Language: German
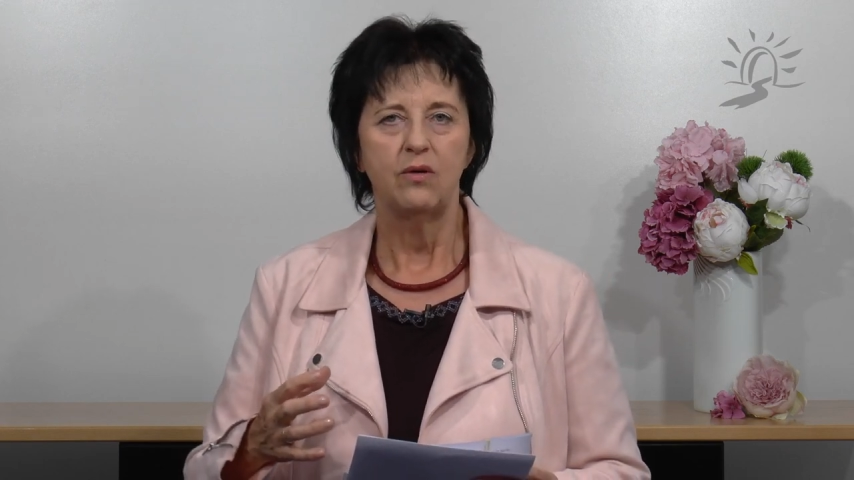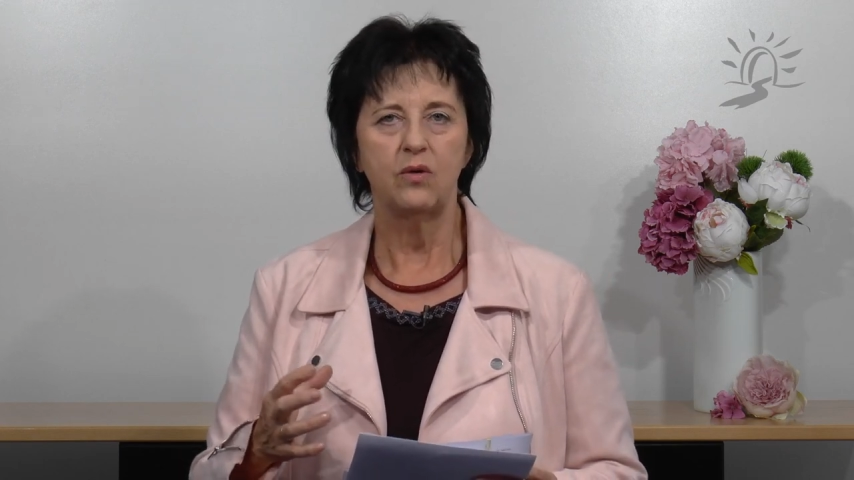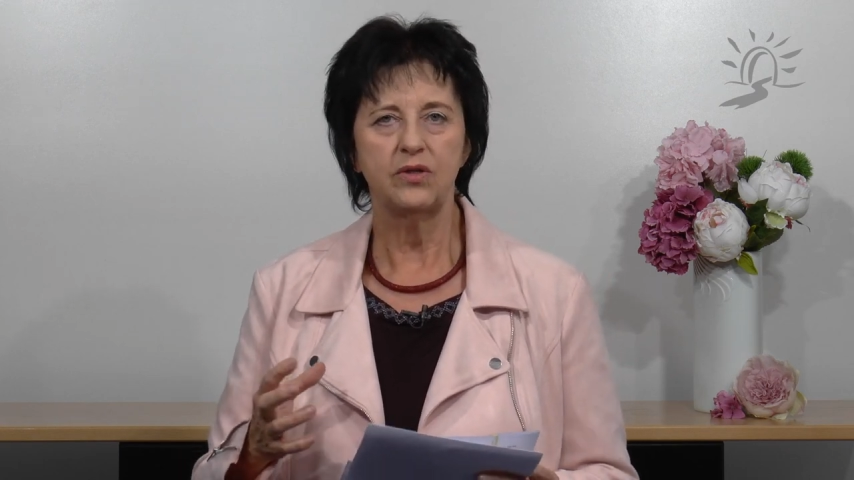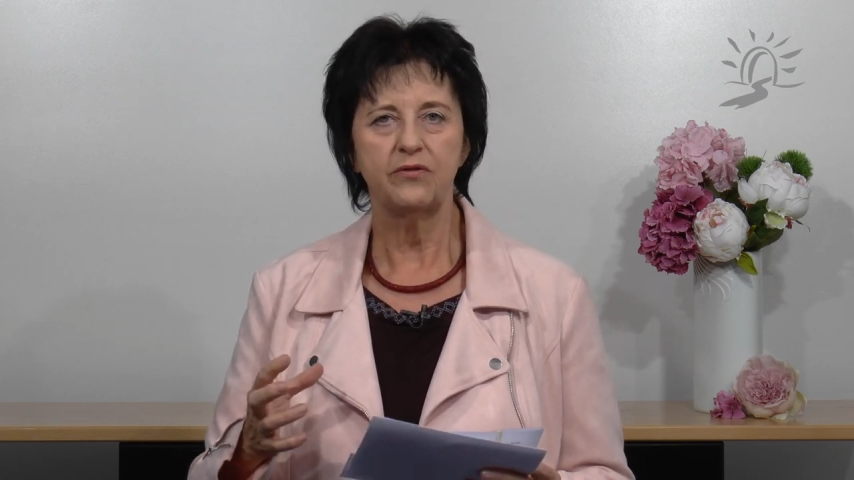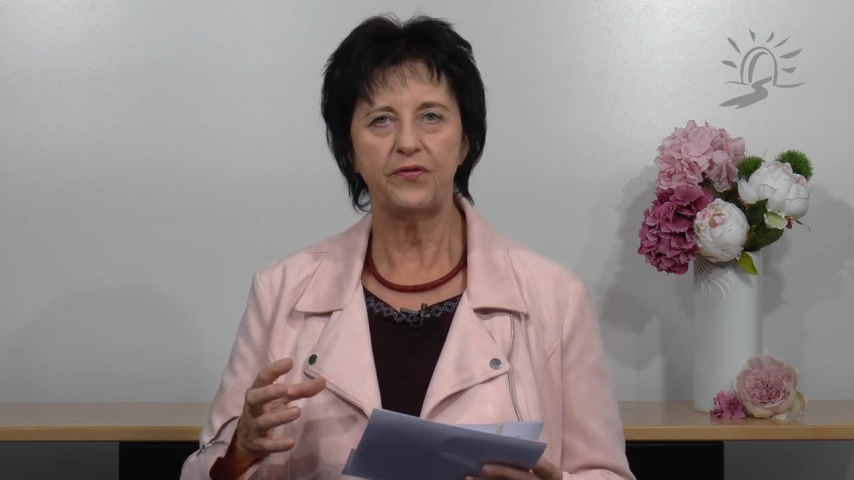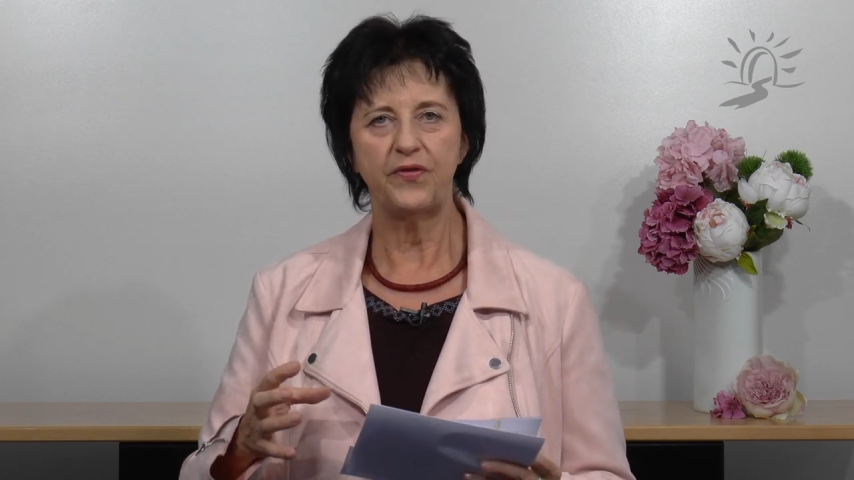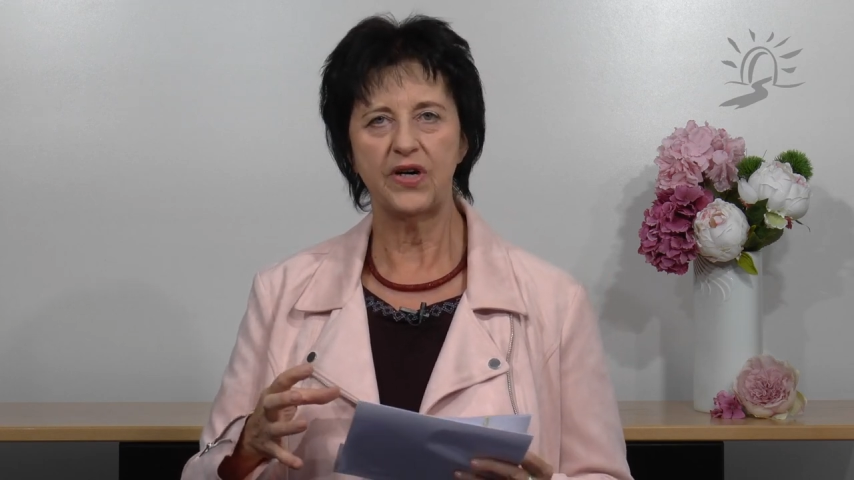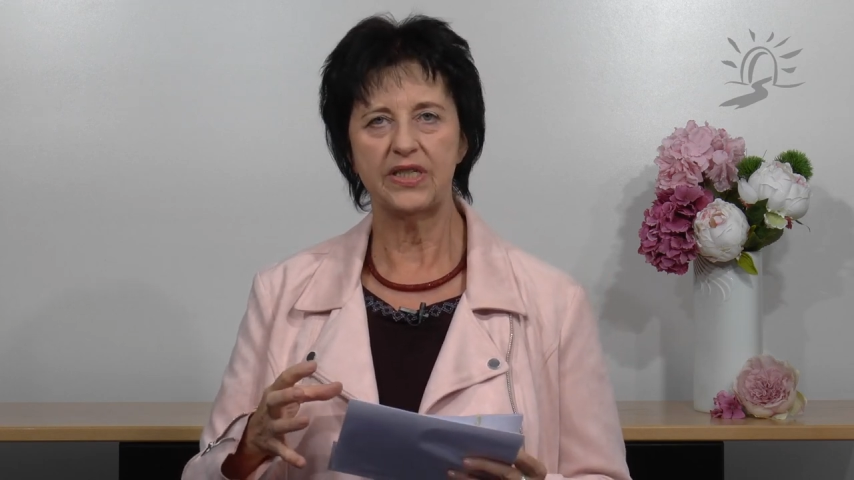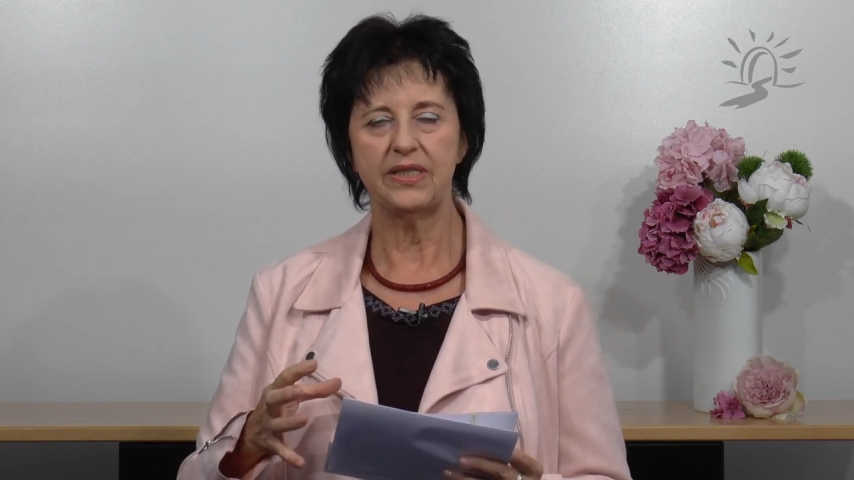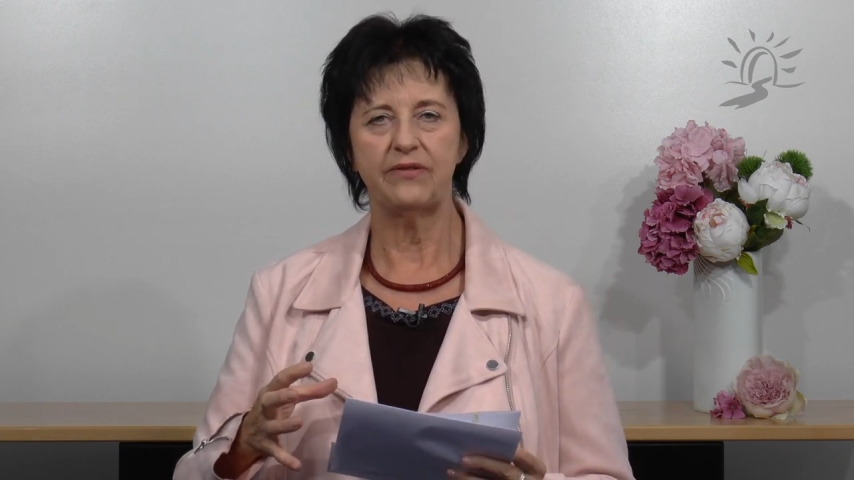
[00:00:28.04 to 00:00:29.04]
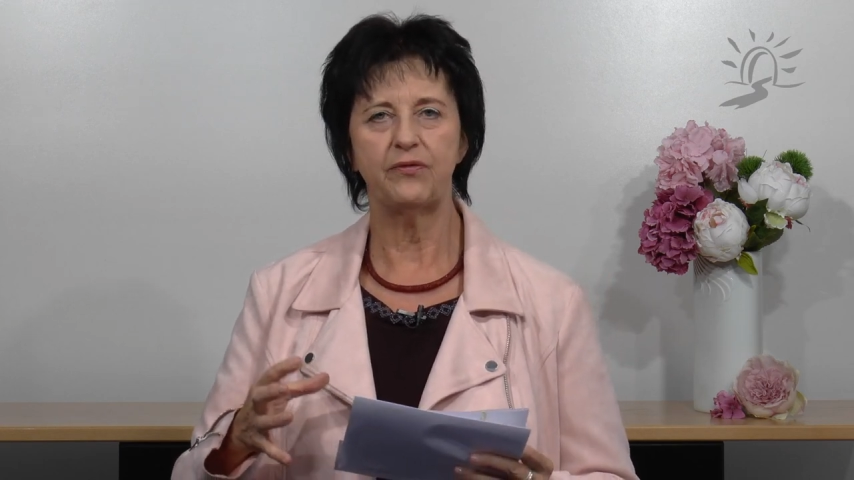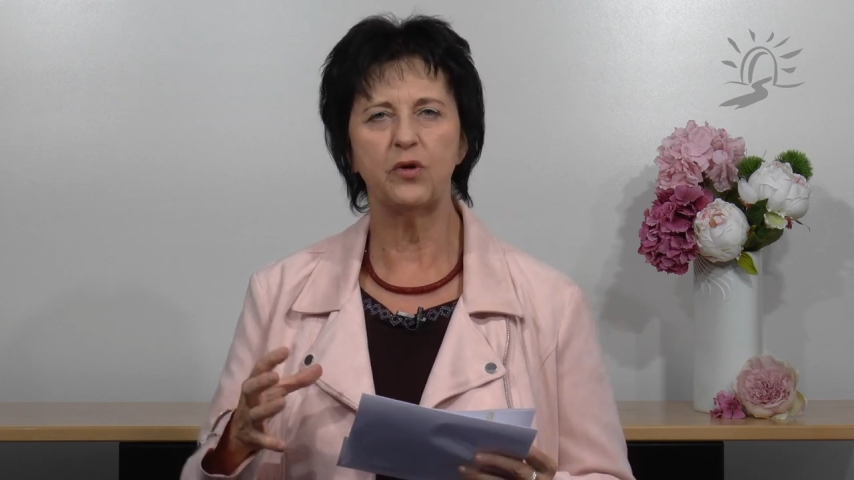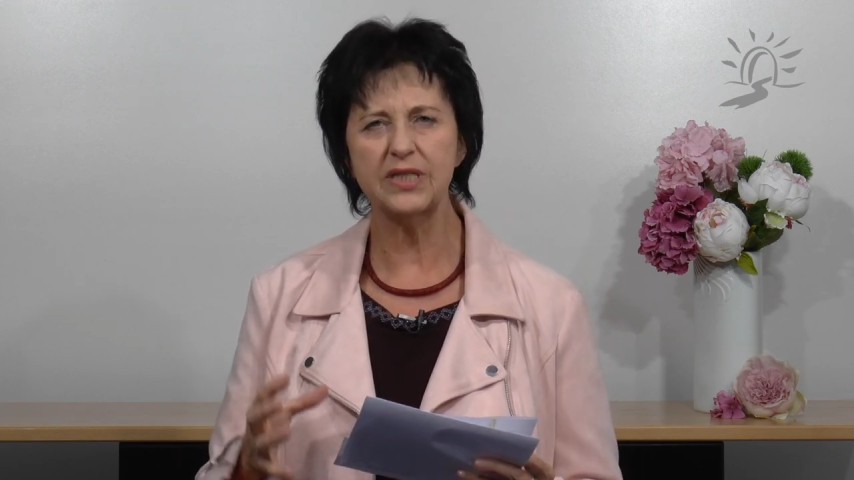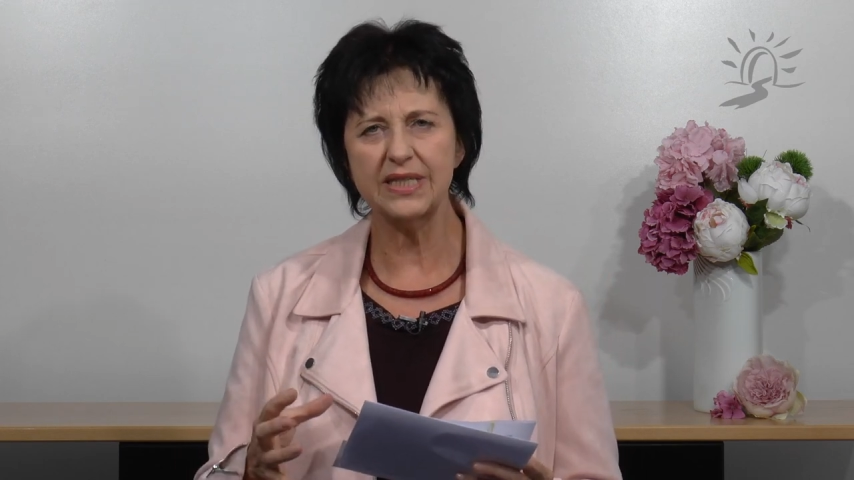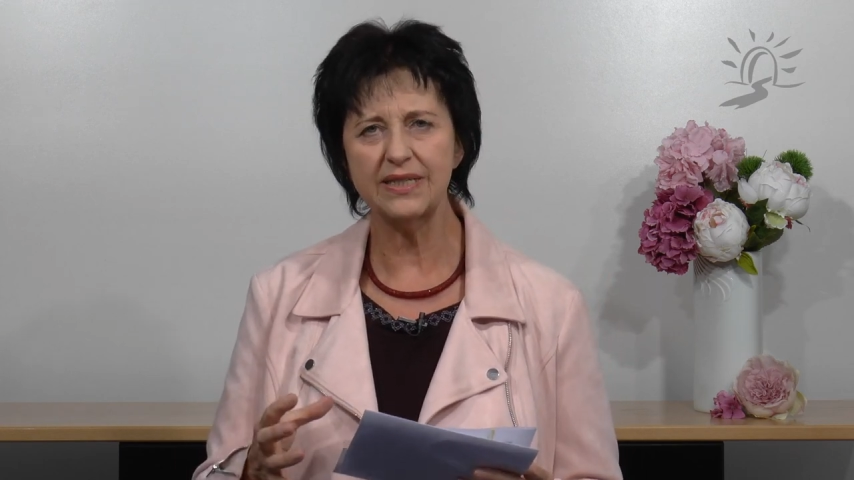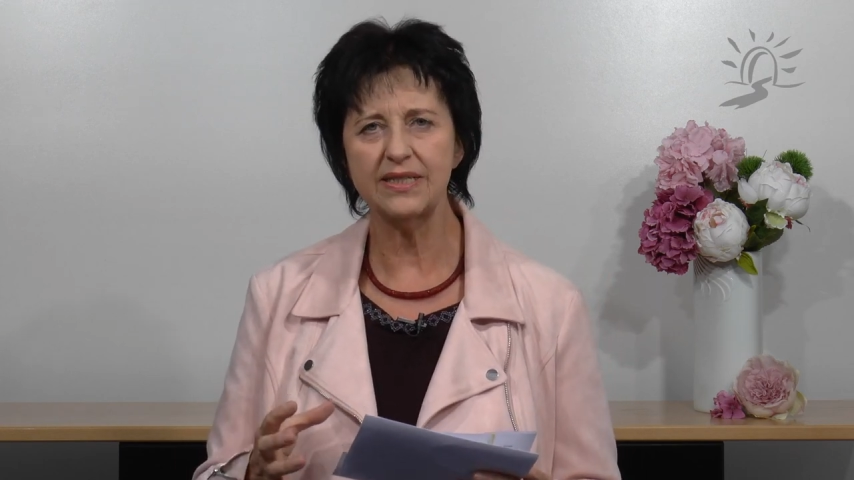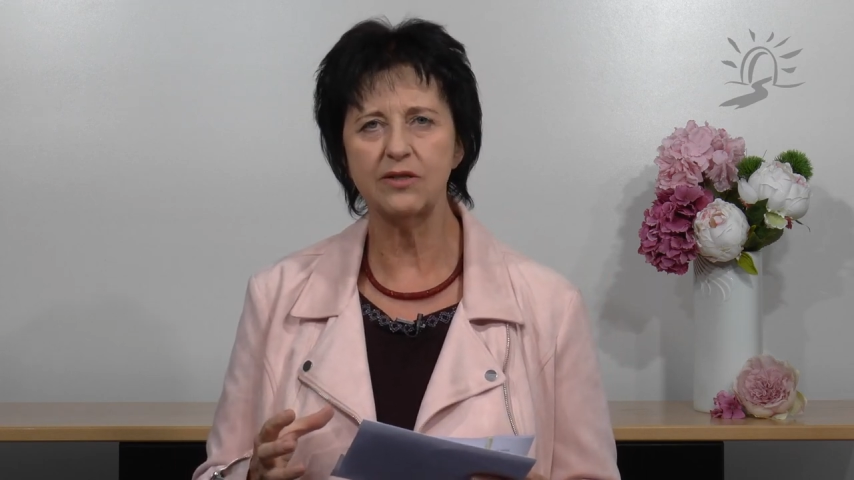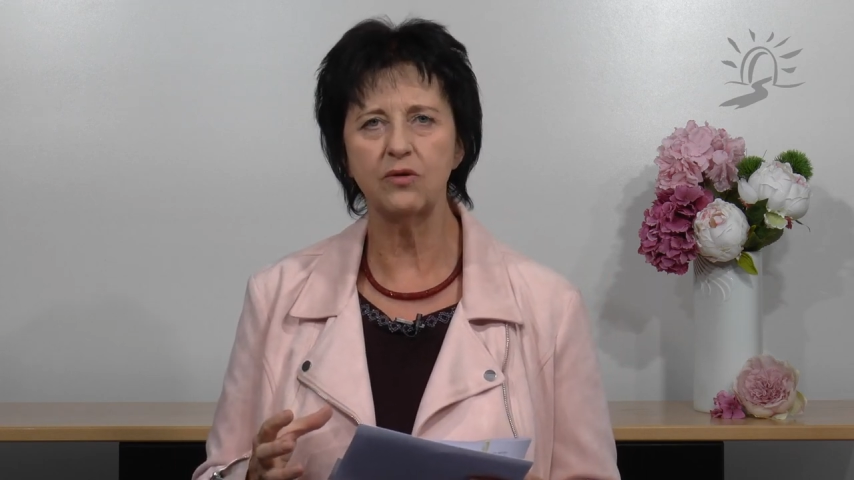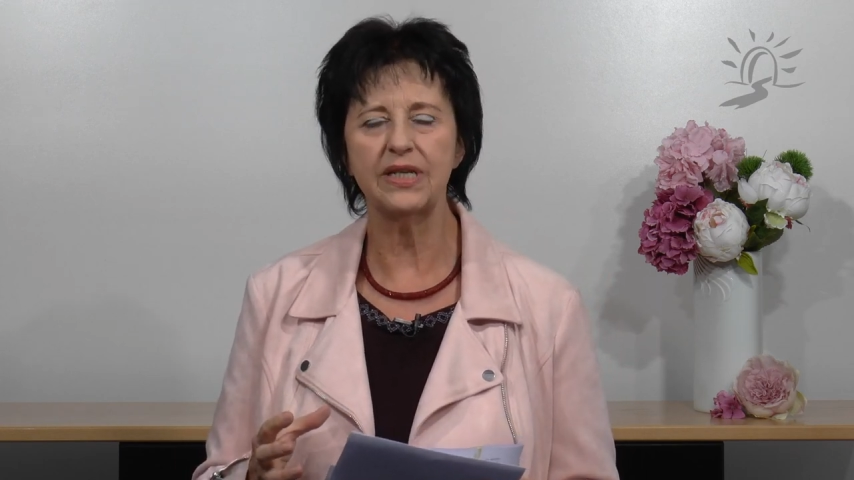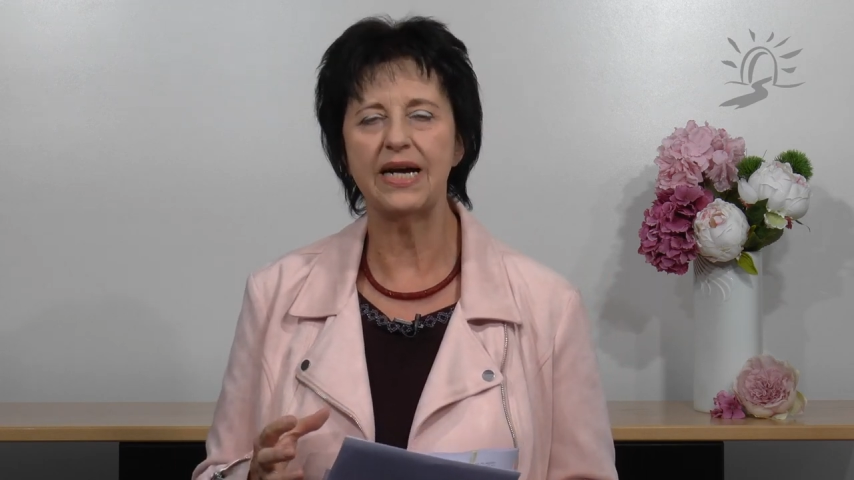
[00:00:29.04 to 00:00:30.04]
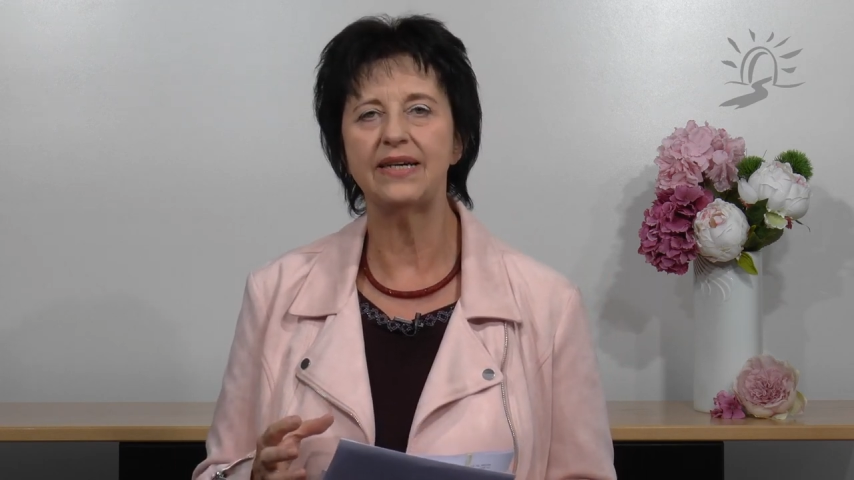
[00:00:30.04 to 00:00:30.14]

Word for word: und von Frustration